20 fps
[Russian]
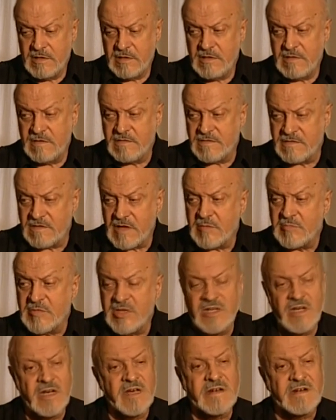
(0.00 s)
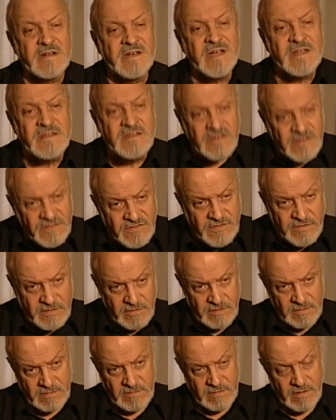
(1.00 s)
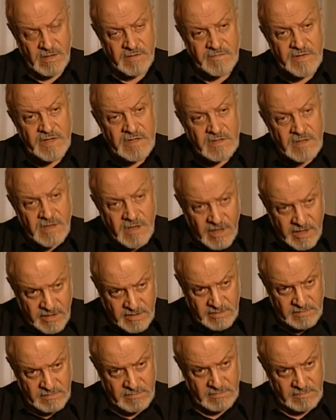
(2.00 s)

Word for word: и самый органичный авангард –